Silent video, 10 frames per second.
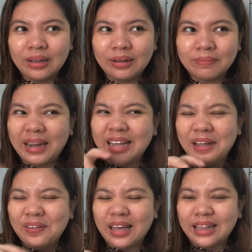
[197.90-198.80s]
Parang
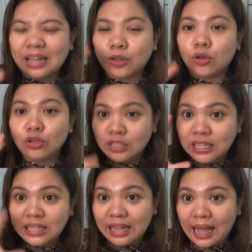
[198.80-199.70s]
ganun yata to, yung
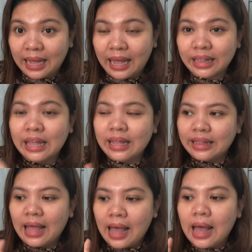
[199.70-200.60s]
nasa dagat,
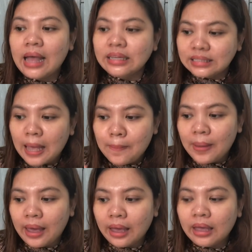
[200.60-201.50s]
na
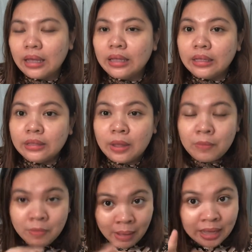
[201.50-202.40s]
sabi na
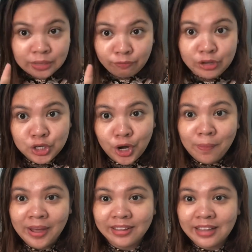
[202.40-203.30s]
may mga
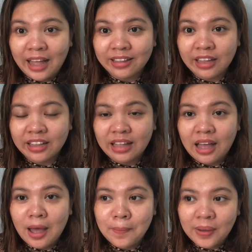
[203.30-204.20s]
fisherman dati
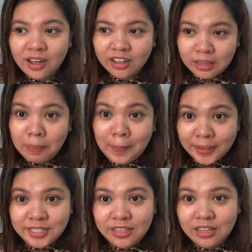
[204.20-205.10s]
na kapag
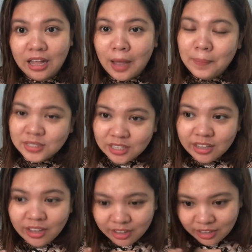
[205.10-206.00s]
napapansin nila, kapag sila
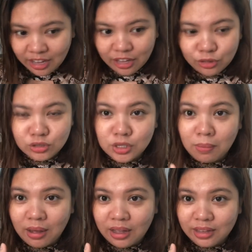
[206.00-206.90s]
nadidikit dun sa
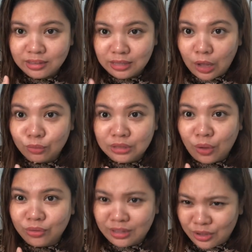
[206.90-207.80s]
mga
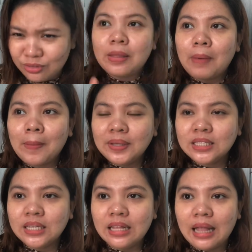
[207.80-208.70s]
dahon-dahon na yun,
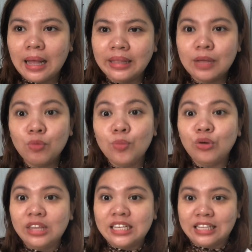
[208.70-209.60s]
napapansin nila,
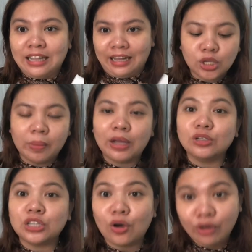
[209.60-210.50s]
namumuti sila. So, meron
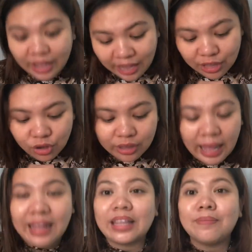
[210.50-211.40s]
siyang oregano
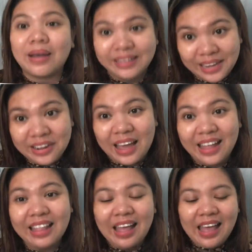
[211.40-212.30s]
na
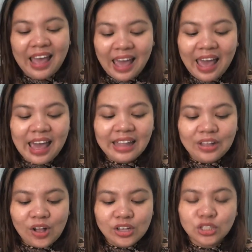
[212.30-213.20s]
antibacterial and
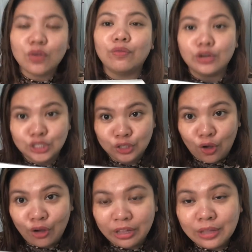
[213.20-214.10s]
also virgin
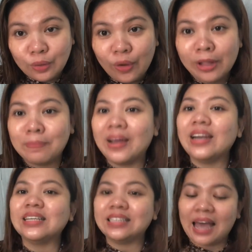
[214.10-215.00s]
coconut oil
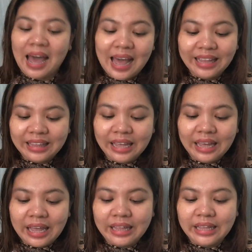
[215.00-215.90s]
para sa ating
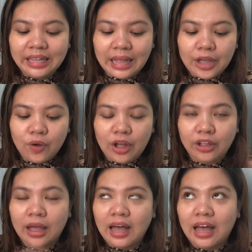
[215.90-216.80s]
hindi tayo,
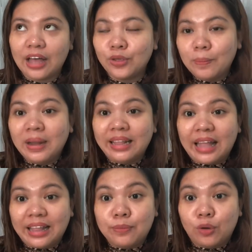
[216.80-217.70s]
uh, yung balat
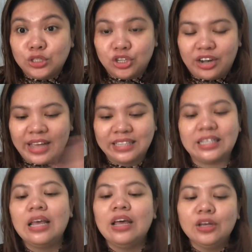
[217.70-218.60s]
natin
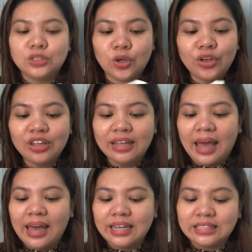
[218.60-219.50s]
moisturize. So, yun
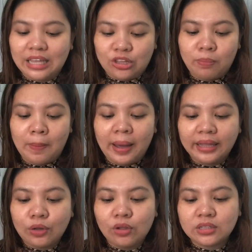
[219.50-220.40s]
guys, ito,
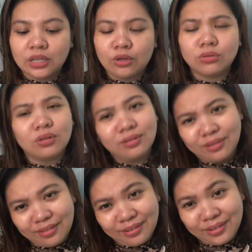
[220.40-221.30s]
papakita ko lang sa inyo talaga
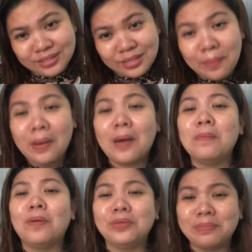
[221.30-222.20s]
guys,
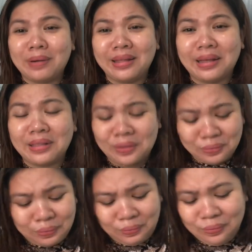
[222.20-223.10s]
napakabango ng product na
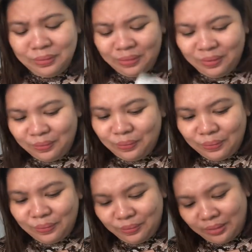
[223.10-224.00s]
to.
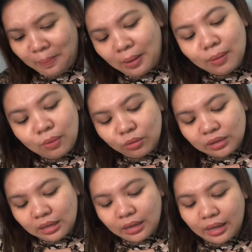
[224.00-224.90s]
Oo, napakabango
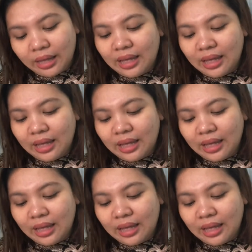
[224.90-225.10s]
talaga.